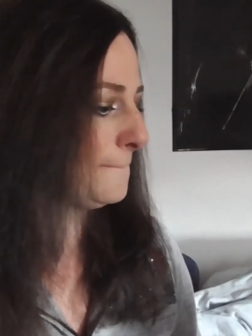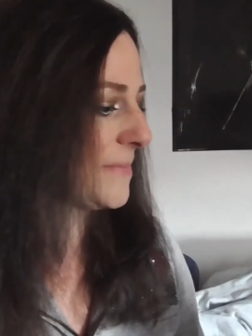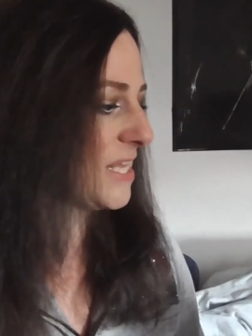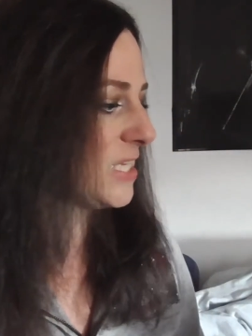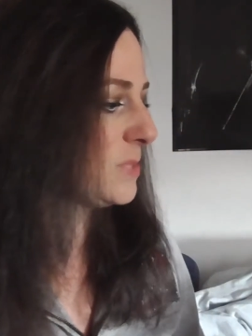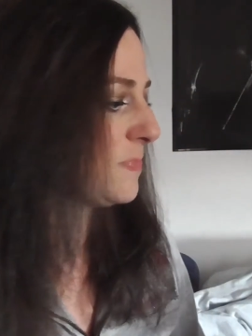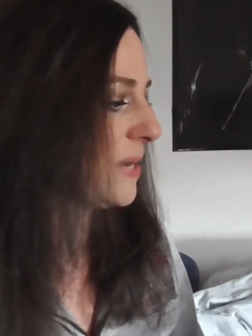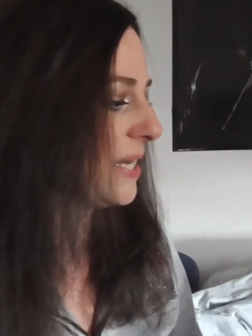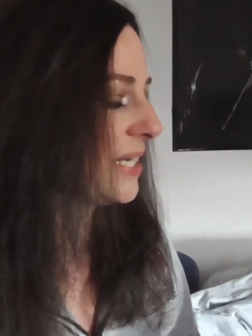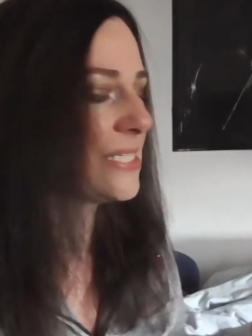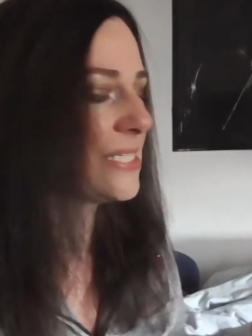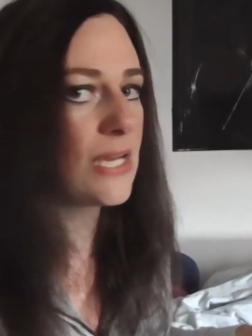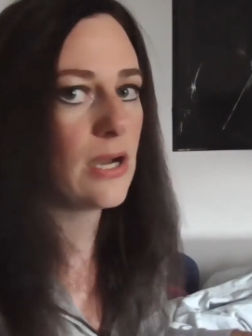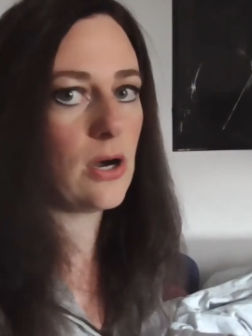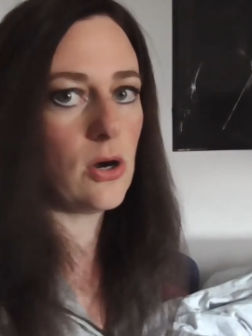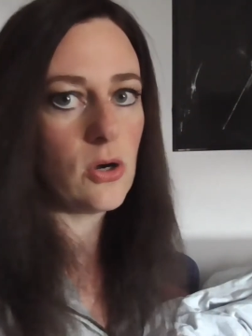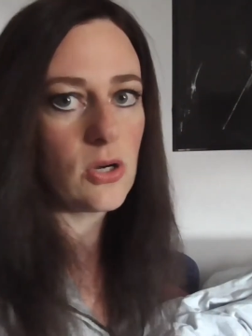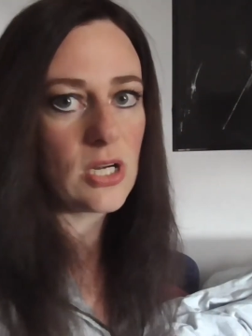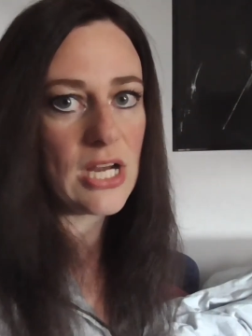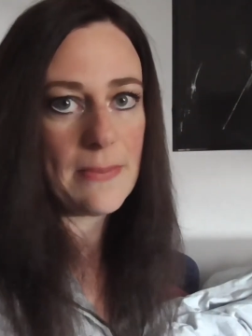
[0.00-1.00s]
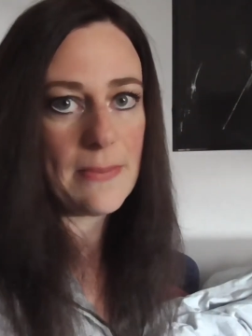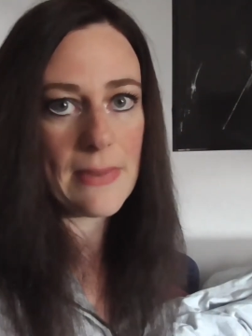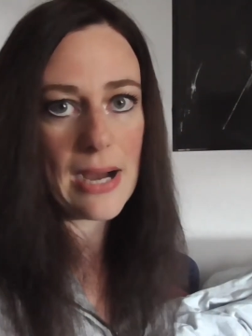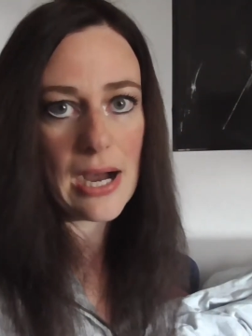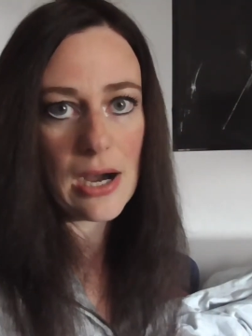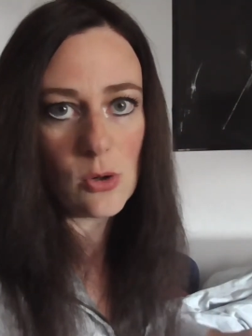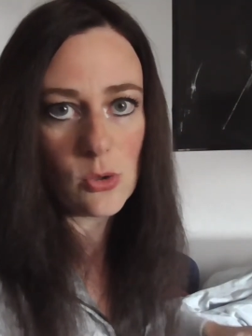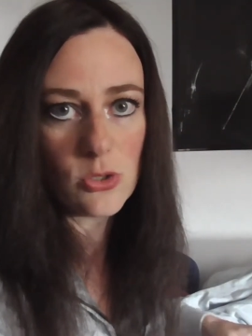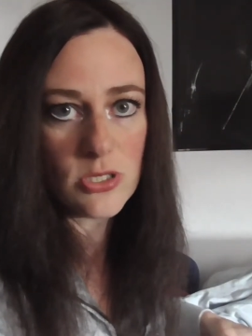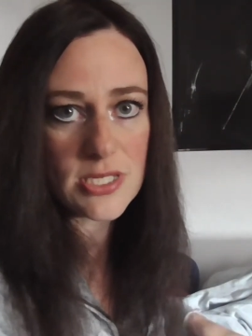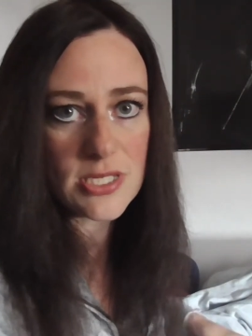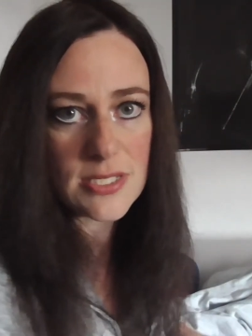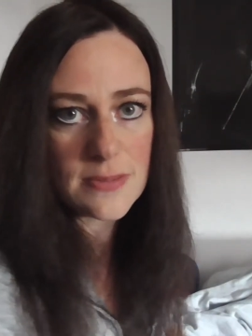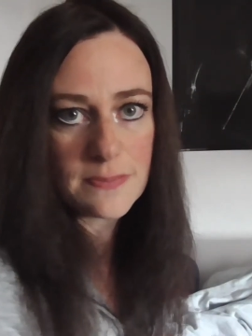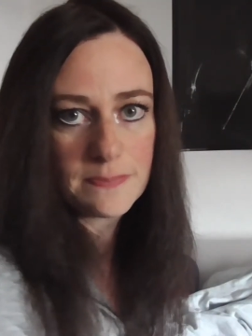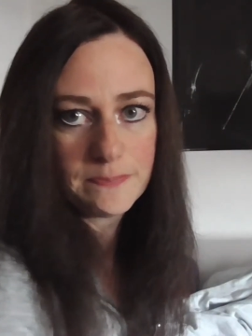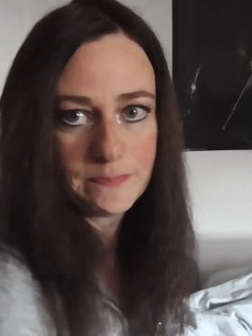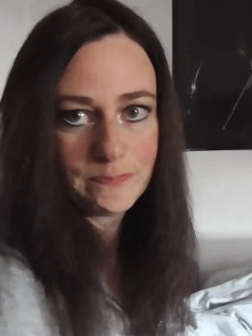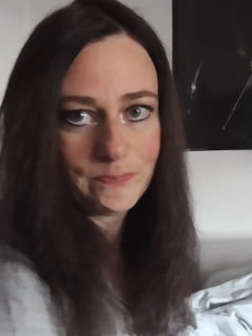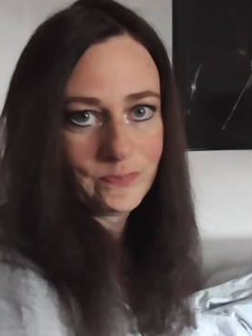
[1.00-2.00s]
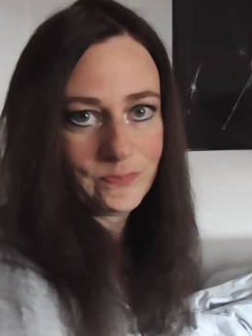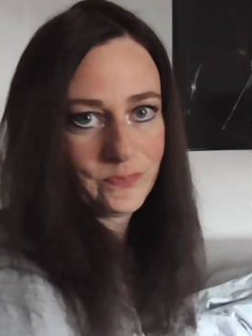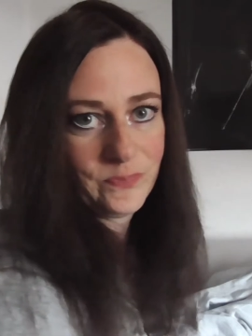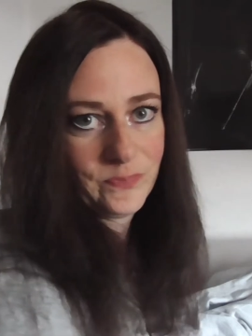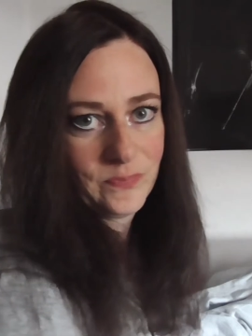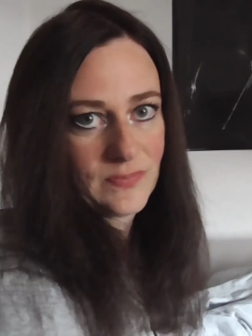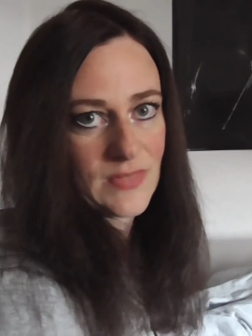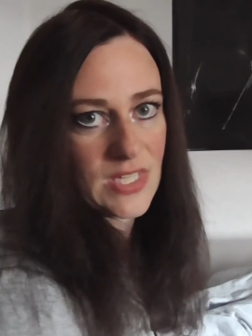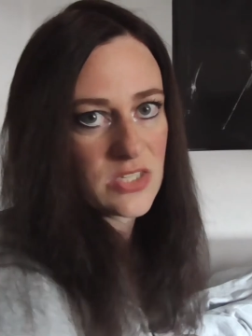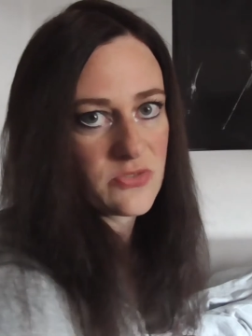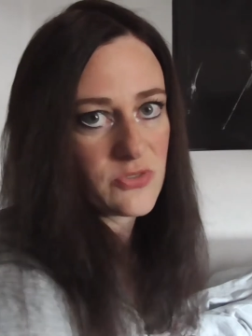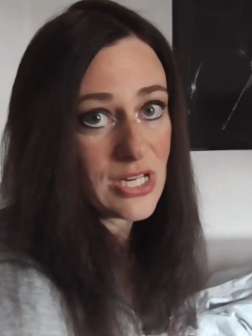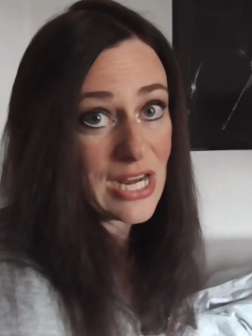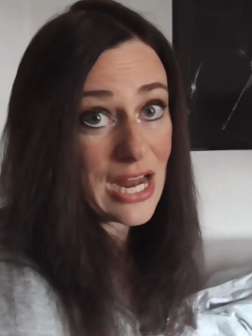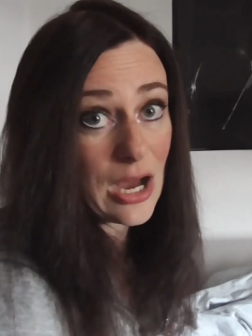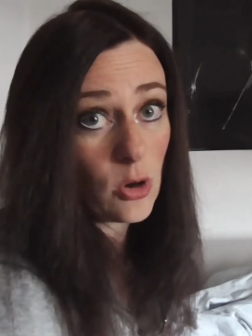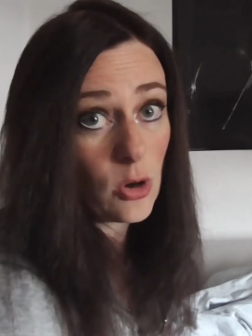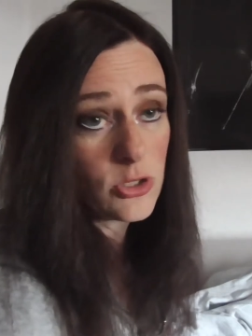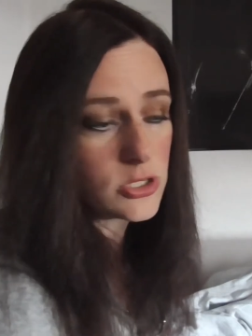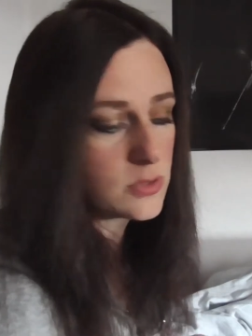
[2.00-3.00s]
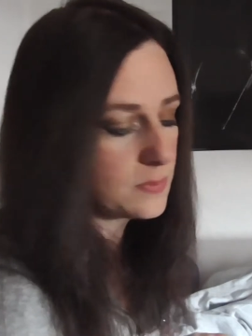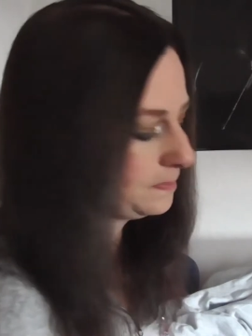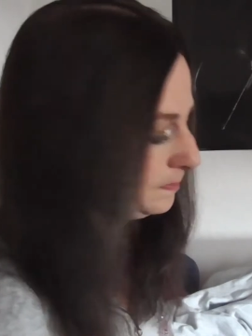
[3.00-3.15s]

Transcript: Das packe ich ja auch gleich mal aus. Es wird laut.